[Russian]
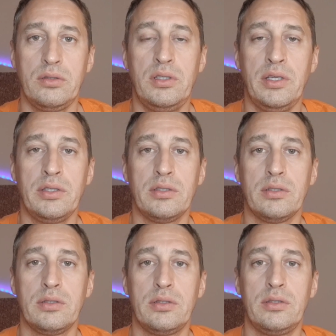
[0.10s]
день
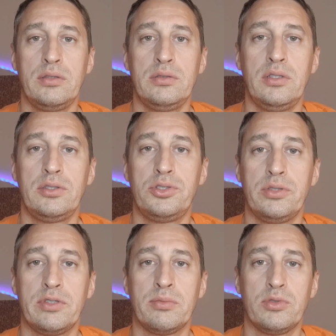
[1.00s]

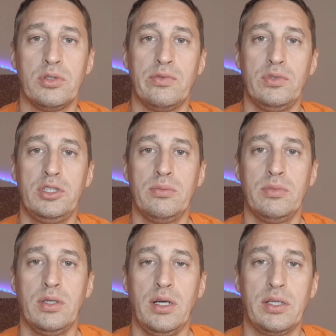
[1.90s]
1808,
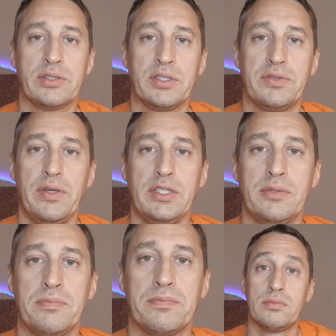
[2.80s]
Алекс на
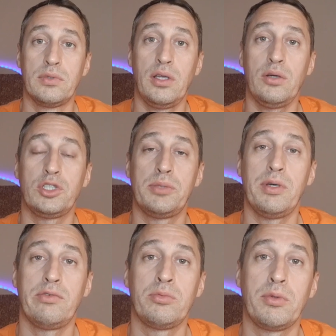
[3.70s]
связи. Я у
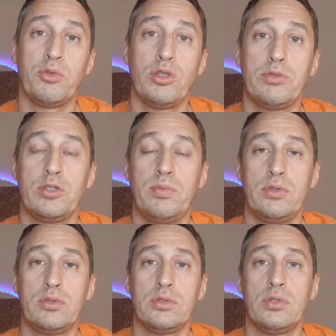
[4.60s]
себя в умном доме
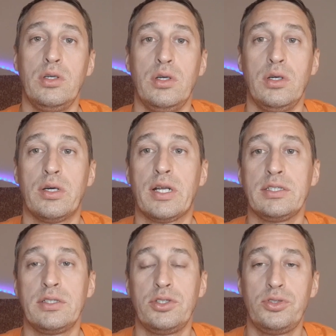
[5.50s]
использую
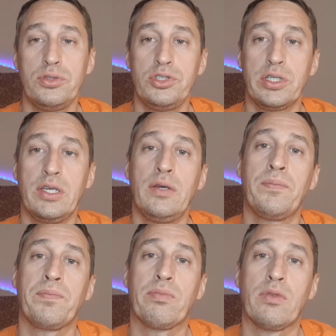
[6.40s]
разные счетчики.
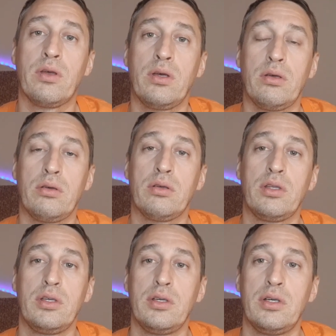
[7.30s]
Э,
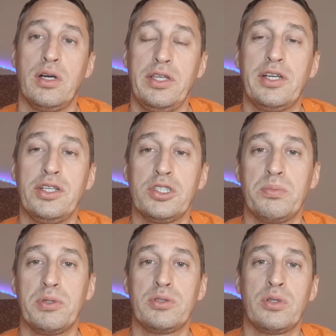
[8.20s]
они, конечно,
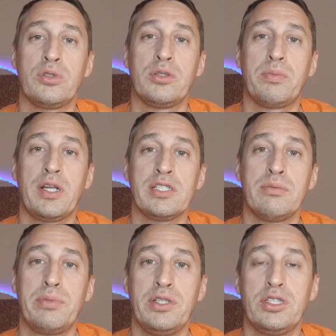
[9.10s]
построены по
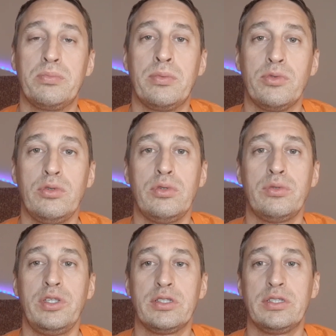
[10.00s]
разным принципам, но у
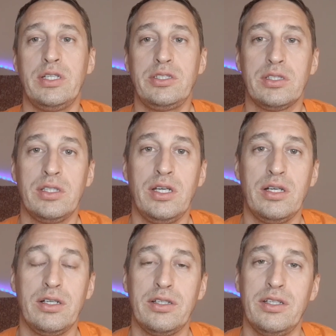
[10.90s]
них задача
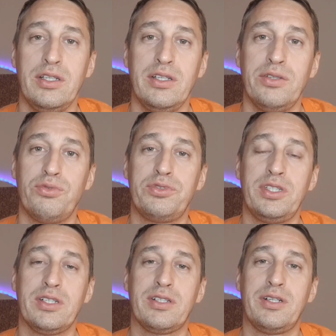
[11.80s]
одна у
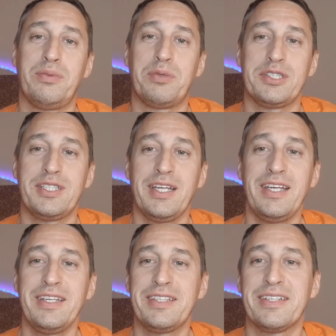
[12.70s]
всех простая,
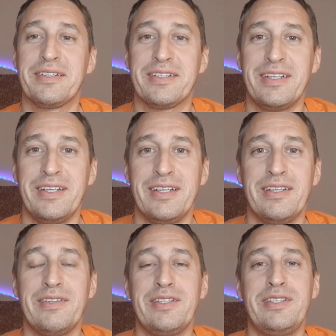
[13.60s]
это
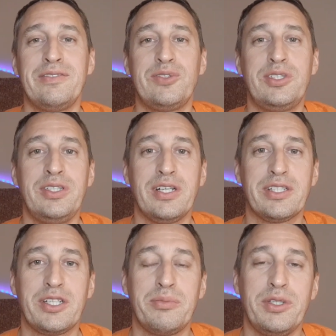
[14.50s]
э, вести
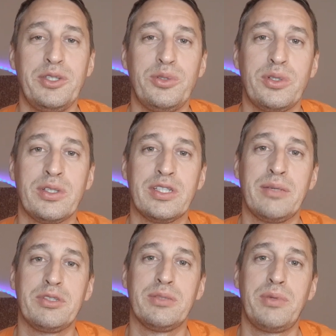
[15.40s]
некоторый мониторинг
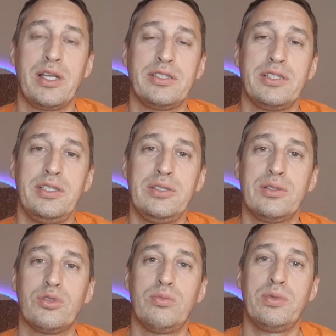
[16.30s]
там, и собирать
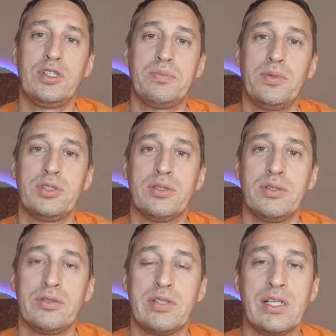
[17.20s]
статистику по
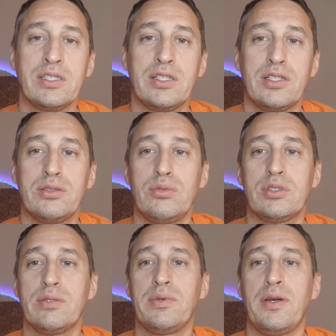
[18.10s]
использованию разных
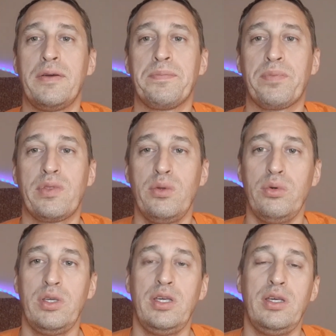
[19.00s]
ресурсов,
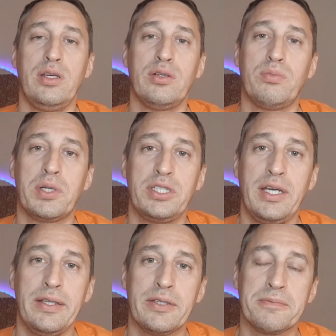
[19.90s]
ну и
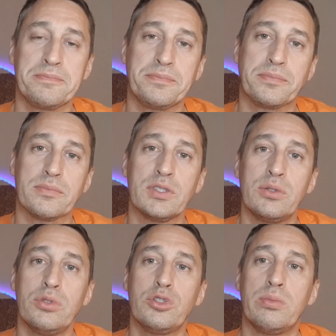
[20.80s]
упрощает
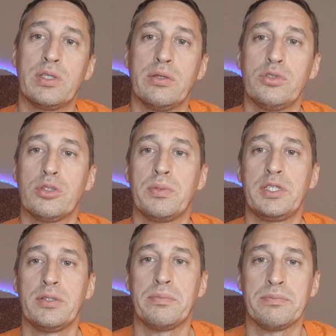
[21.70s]
доступ для того, чтобы
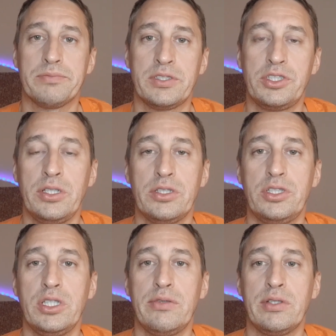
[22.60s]
эти значения
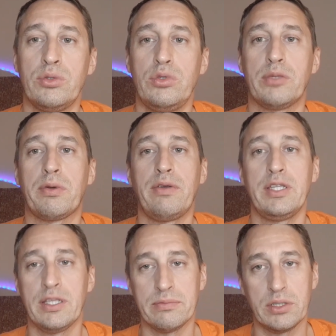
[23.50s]
считывать, ну и
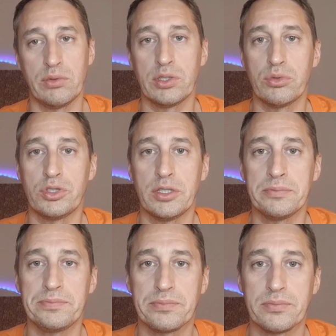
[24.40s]
отправлять там соответствующие